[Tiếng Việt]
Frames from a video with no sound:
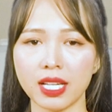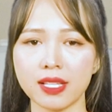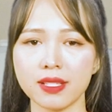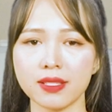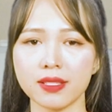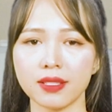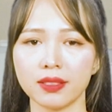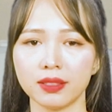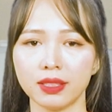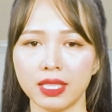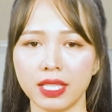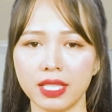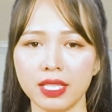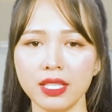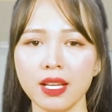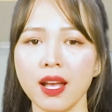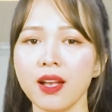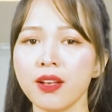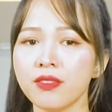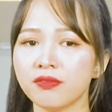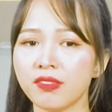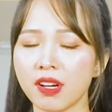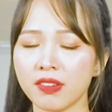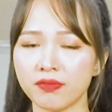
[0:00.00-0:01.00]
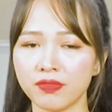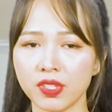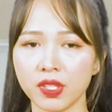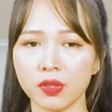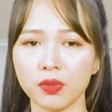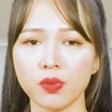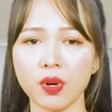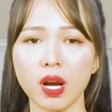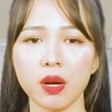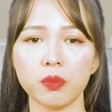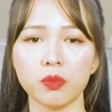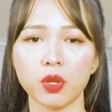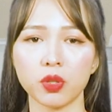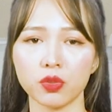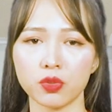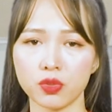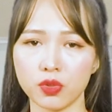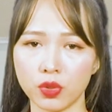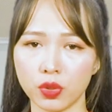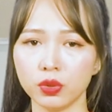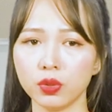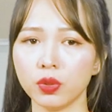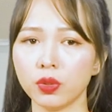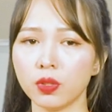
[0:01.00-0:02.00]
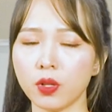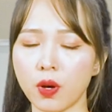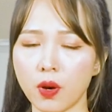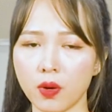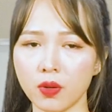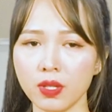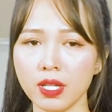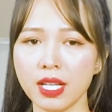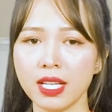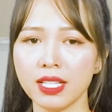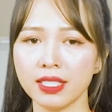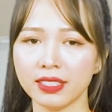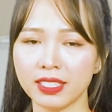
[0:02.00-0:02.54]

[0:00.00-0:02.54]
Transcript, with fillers: thể xử lý và vượt qua một chuỗi thua lỗ,